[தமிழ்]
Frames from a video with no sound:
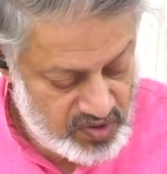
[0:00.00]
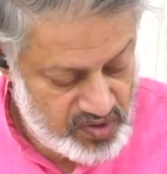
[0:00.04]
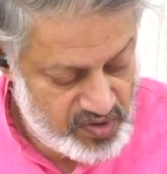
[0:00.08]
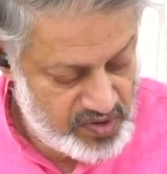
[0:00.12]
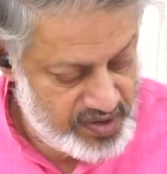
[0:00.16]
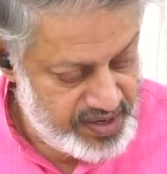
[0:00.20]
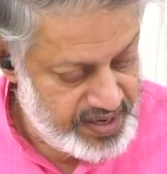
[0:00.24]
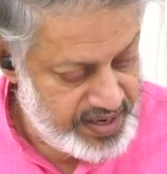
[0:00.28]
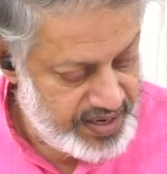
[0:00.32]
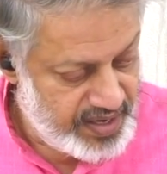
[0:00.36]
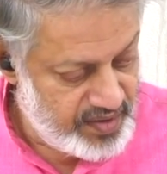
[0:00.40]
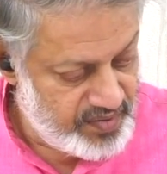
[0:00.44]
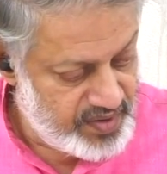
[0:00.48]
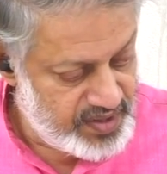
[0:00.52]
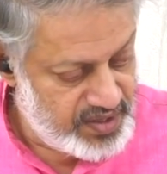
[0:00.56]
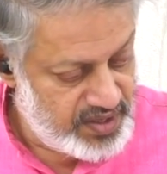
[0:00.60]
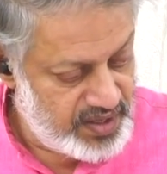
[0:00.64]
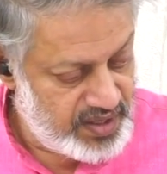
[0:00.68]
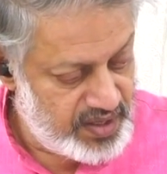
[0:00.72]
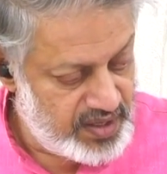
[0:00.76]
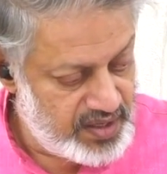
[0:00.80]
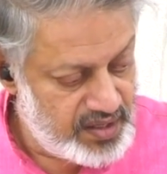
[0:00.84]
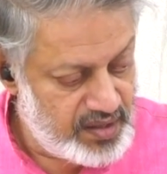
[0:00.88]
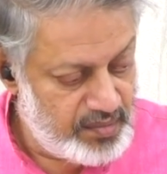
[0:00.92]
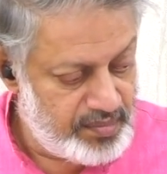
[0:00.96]
இன்னைக்கு வந்து
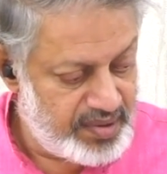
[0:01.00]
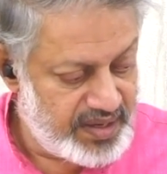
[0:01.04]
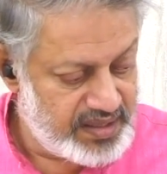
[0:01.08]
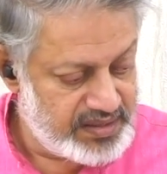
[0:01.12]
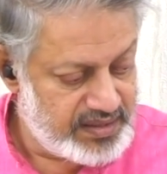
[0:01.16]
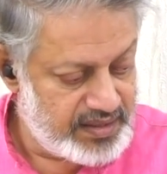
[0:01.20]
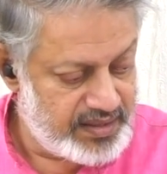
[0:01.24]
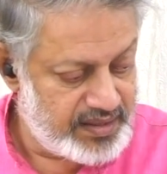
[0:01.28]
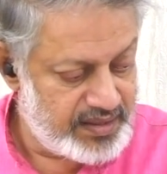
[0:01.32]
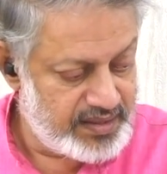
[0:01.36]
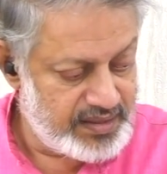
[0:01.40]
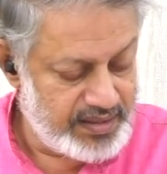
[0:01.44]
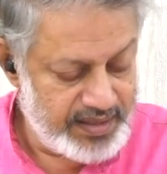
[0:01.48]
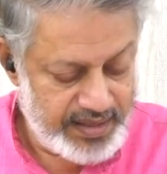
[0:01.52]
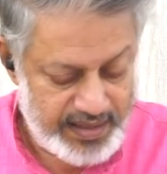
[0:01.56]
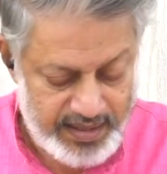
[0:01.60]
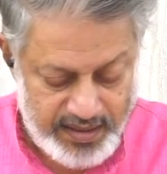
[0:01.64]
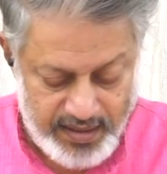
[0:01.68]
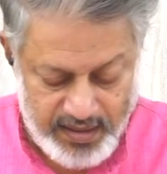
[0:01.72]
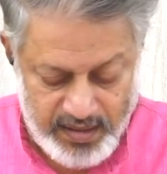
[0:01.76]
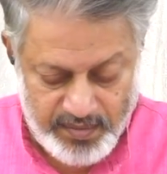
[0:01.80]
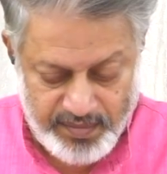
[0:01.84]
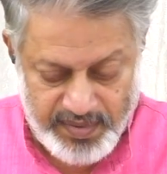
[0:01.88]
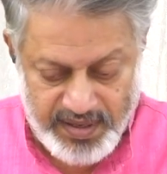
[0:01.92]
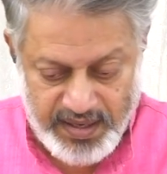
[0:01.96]
இது பார்த்துட்டு இருந்தேன்
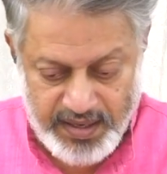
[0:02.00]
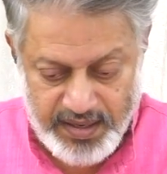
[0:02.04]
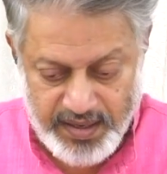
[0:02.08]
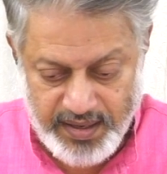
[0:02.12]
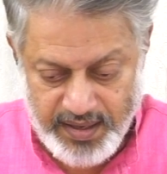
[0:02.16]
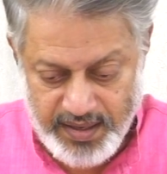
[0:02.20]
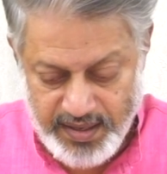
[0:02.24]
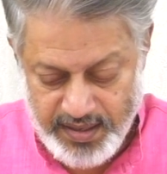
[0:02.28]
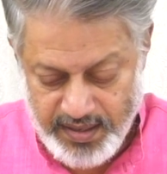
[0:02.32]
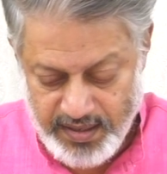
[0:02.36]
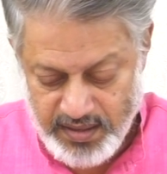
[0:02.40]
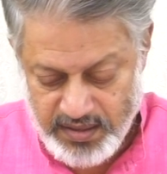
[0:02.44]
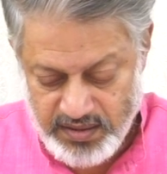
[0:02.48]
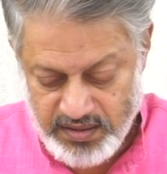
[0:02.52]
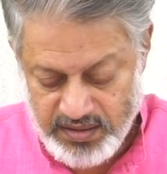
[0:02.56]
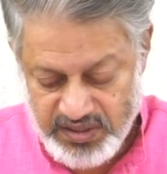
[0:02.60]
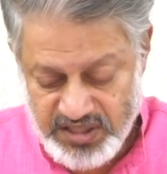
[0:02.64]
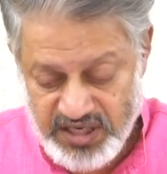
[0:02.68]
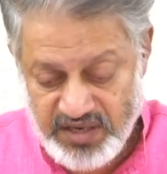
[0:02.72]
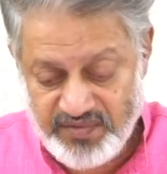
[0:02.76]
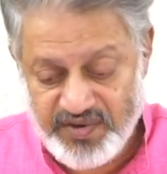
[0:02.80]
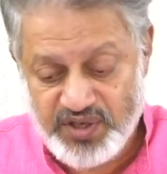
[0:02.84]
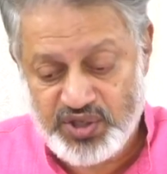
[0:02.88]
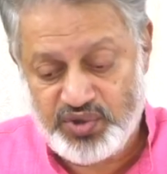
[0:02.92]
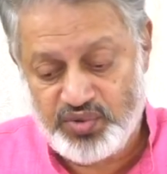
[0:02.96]
அது பேர் என்ன
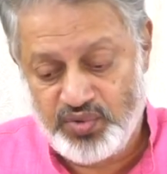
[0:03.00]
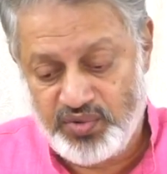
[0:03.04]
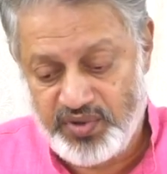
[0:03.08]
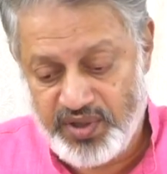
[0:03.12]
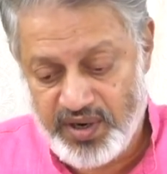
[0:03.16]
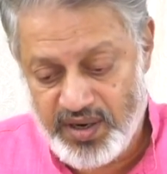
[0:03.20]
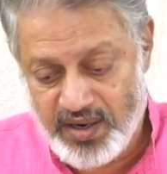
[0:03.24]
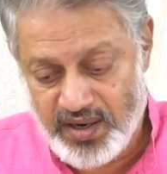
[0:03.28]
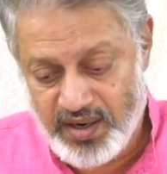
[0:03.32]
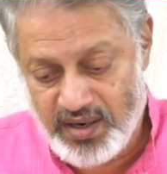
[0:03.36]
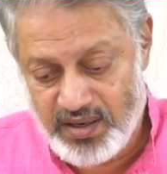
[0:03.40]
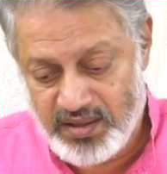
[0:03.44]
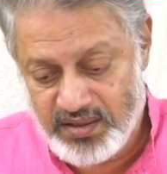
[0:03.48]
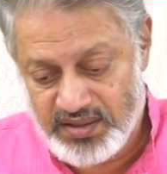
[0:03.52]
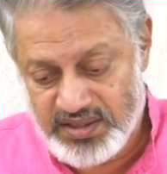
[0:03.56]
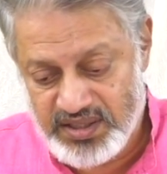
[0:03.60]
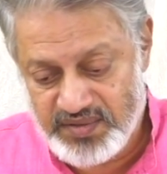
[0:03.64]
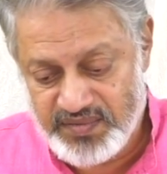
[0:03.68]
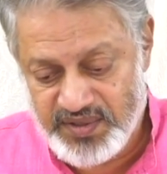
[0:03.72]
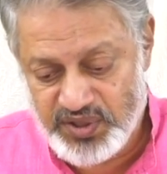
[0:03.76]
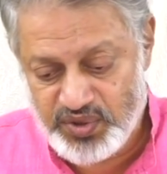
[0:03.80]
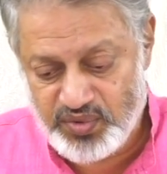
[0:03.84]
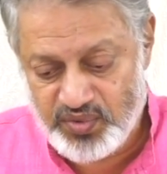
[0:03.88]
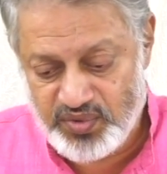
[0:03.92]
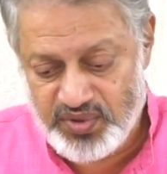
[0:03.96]
சிவசூத்திரங்கள்
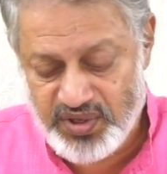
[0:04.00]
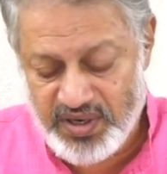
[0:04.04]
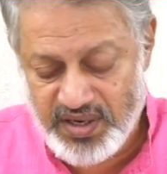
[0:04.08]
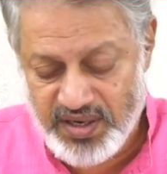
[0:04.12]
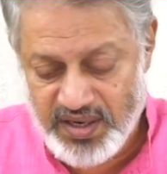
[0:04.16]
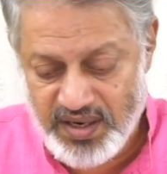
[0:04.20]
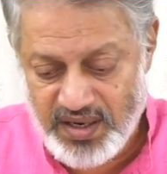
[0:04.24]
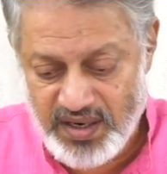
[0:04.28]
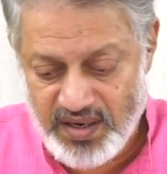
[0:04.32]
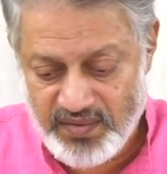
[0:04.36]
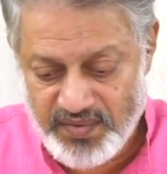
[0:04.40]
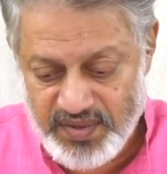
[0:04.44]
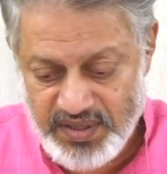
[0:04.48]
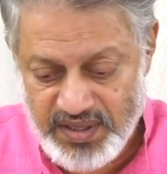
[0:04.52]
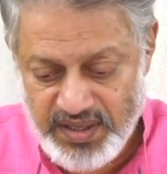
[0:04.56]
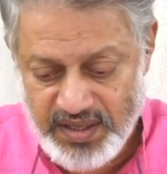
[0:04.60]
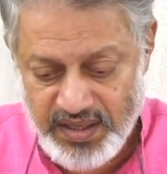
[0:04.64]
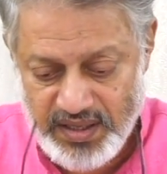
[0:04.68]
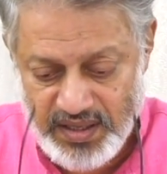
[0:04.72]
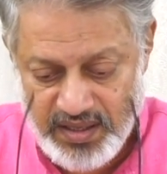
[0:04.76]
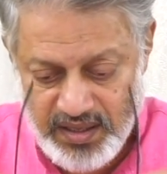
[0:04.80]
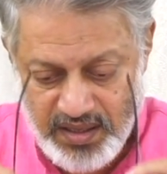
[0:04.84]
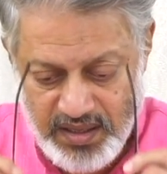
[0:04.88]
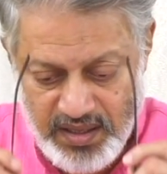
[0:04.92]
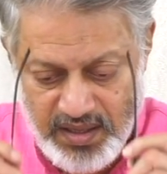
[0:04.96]
சிவசூத்திரங்களில் வந்து
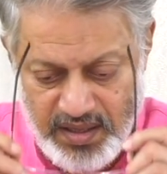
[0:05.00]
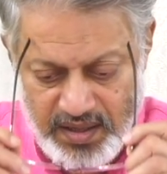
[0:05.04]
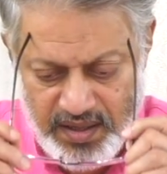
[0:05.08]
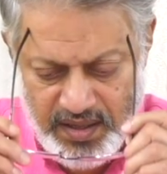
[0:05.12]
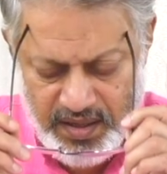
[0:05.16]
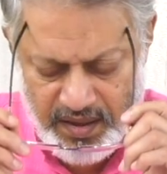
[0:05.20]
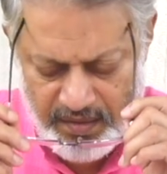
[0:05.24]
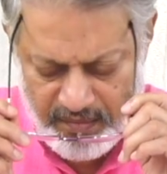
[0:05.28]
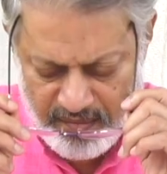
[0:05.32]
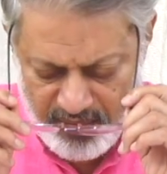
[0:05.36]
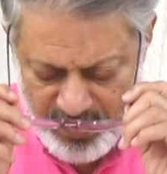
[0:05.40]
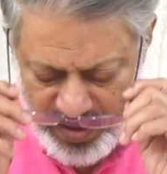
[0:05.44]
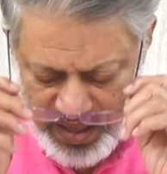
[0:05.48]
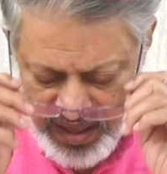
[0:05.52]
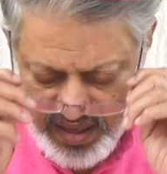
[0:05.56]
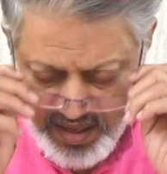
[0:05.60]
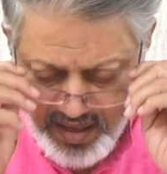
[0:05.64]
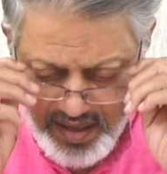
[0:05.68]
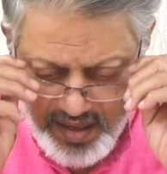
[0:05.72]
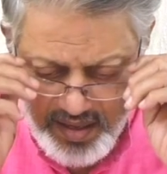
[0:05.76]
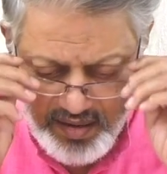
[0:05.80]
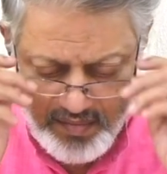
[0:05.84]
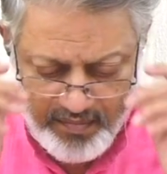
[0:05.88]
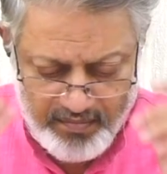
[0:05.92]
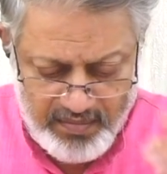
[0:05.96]
மிக
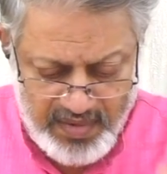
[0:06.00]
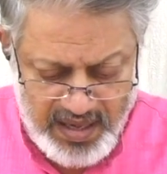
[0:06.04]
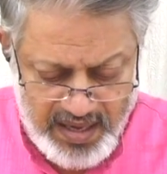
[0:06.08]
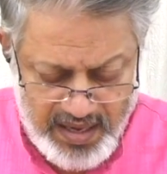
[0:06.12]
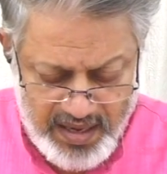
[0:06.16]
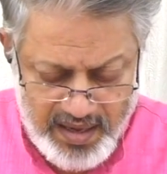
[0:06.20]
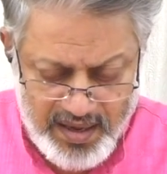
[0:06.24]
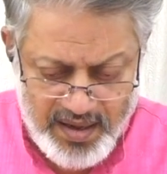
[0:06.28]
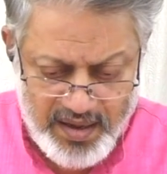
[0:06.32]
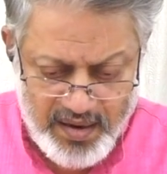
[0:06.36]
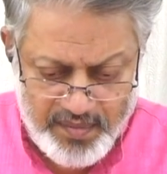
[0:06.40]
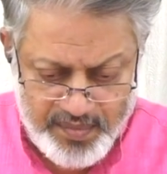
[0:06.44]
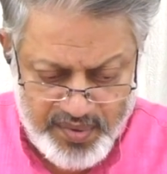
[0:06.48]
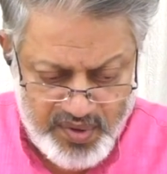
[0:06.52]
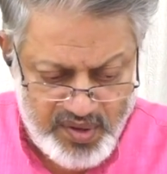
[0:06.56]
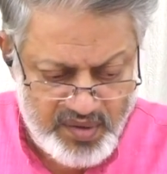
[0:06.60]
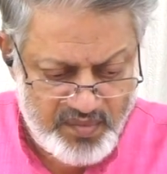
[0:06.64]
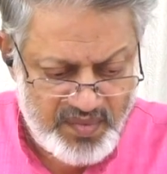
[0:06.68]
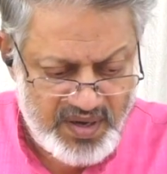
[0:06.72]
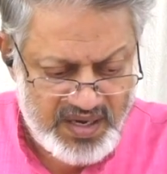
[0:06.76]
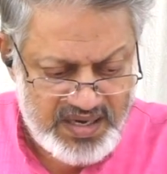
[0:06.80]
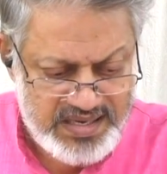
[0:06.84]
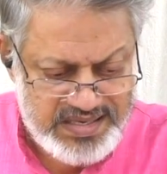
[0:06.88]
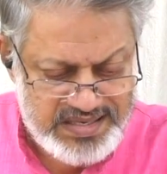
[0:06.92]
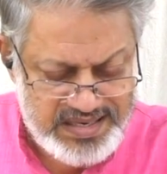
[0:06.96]
மிக
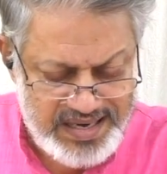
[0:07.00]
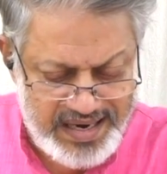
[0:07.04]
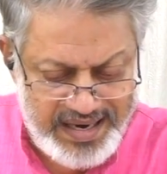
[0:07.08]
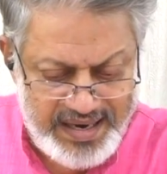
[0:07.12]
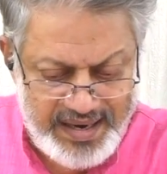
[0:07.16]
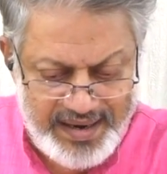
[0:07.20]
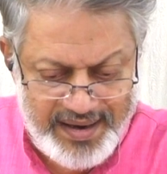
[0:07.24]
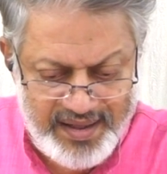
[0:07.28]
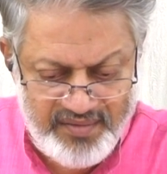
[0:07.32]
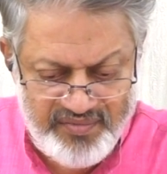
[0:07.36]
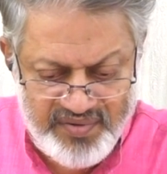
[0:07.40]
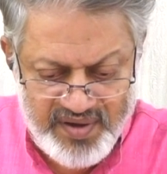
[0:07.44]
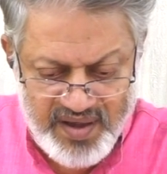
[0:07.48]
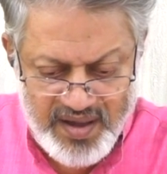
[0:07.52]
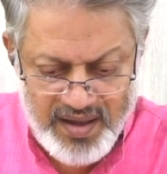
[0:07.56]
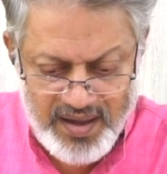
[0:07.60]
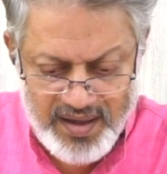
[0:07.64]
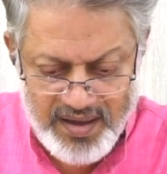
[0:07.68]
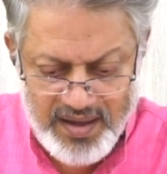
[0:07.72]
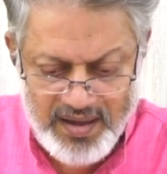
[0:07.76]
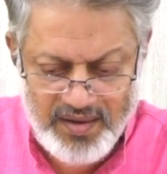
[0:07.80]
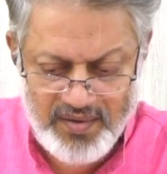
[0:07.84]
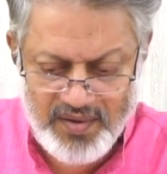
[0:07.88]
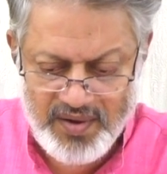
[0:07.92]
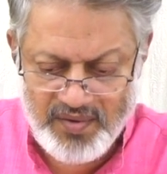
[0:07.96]
அற்புதமாக
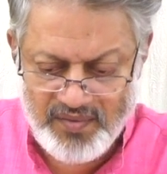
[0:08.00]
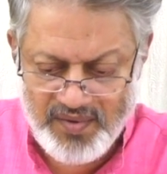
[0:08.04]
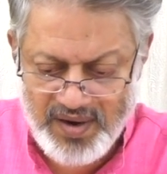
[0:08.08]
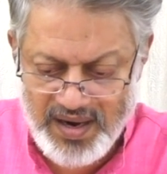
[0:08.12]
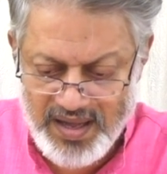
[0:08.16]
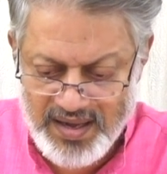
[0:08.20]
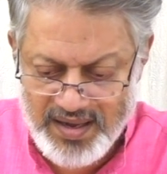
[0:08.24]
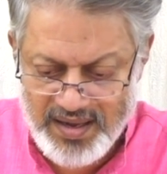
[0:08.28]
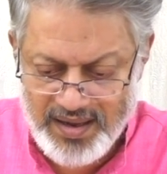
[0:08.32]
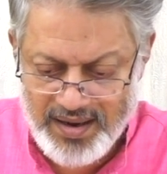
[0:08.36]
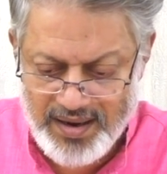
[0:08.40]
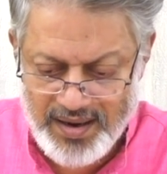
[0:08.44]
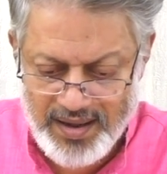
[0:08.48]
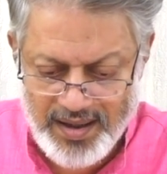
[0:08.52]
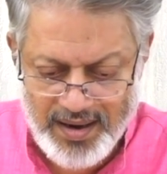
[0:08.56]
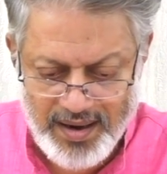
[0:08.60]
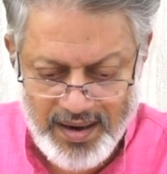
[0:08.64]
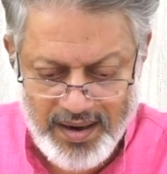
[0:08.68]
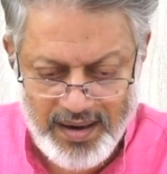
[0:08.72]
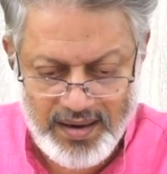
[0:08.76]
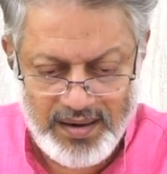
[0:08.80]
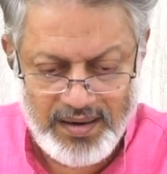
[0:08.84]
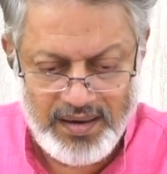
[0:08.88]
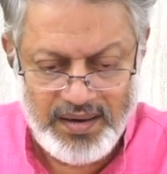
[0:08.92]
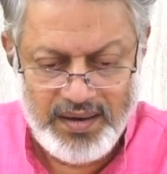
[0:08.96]
சயின்டிஃபிக்காக அவங்க
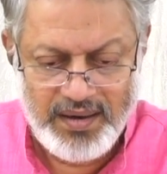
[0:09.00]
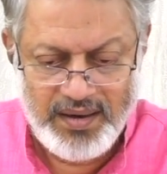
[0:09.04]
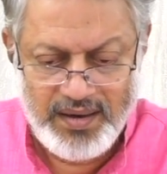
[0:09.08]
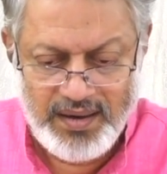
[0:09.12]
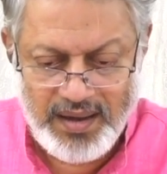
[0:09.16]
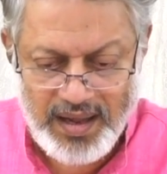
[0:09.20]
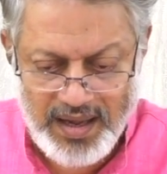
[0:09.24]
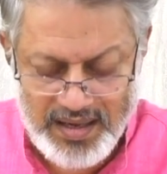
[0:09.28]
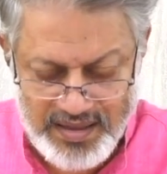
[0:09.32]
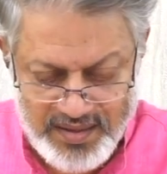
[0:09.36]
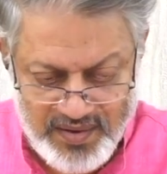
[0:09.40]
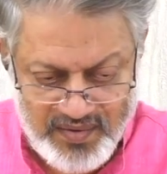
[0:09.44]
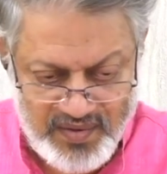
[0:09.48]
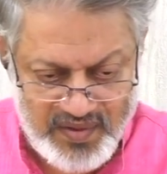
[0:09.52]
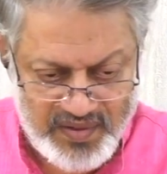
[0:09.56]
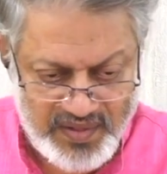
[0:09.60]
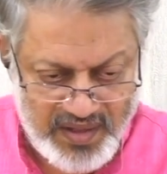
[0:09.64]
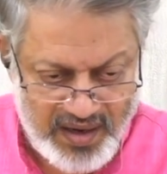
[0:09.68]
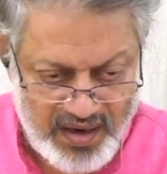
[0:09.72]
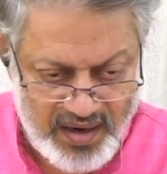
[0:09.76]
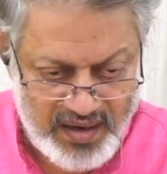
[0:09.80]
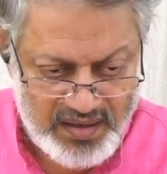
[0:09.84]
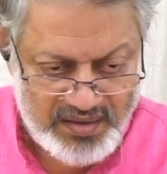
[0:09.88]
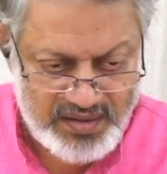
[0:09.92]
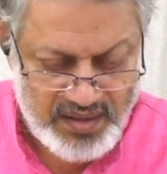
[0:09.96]
விளக்குகிறார்கள் அதாவது இந்த
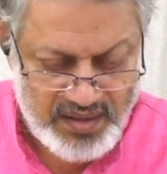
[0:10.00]
ஆழ்ந்த